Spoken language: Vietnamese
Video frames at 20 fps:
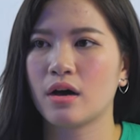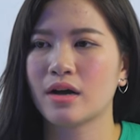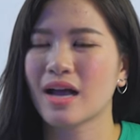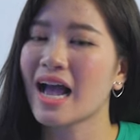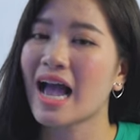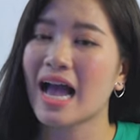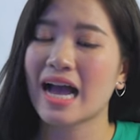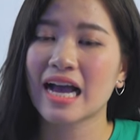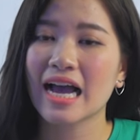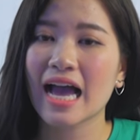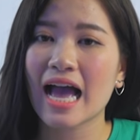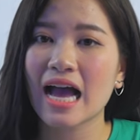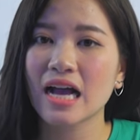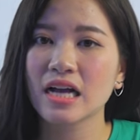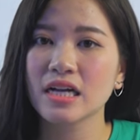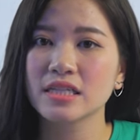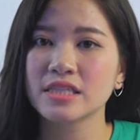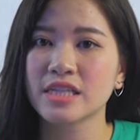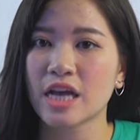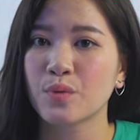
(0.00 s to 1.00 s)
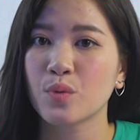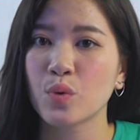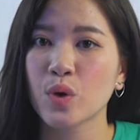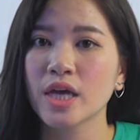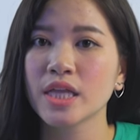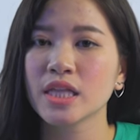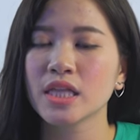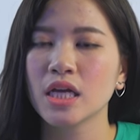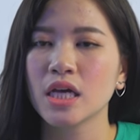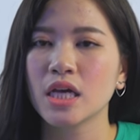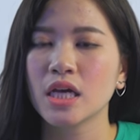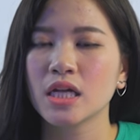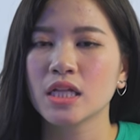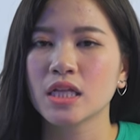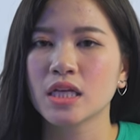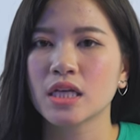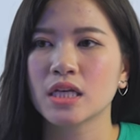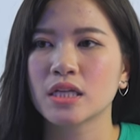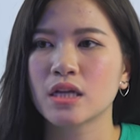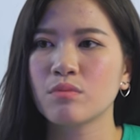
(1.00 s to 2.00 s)
các hãng khác chạy win
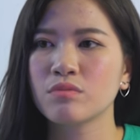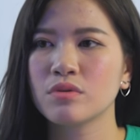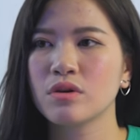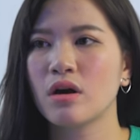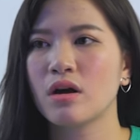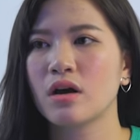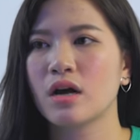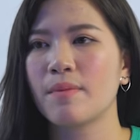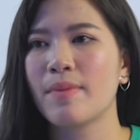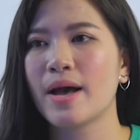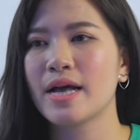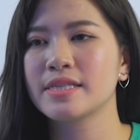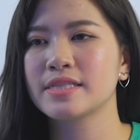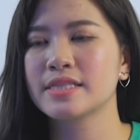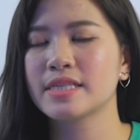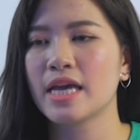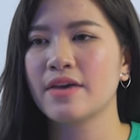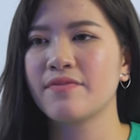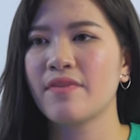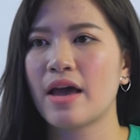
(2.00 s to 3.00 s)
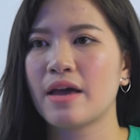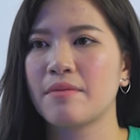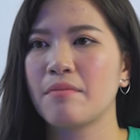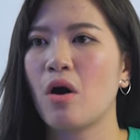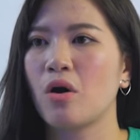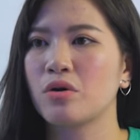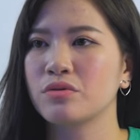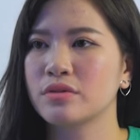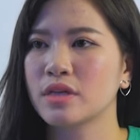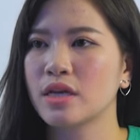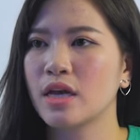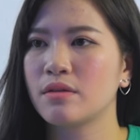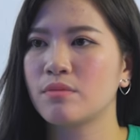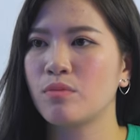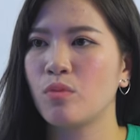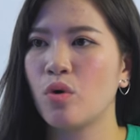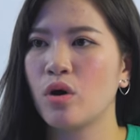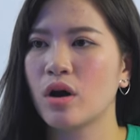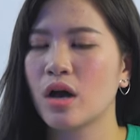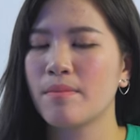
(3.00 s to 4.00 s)
thì thông thường các bạn sẽ phải bỏ
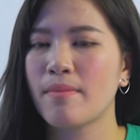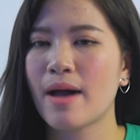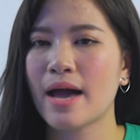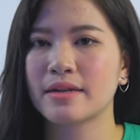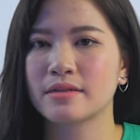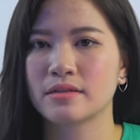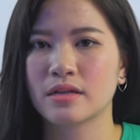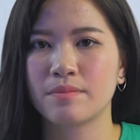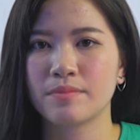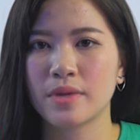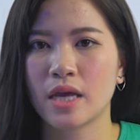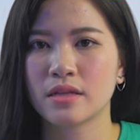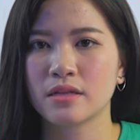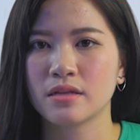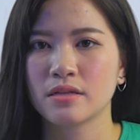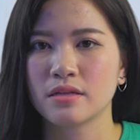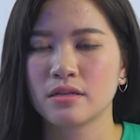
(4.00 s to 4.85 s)
tiền mua các bản cập nhật.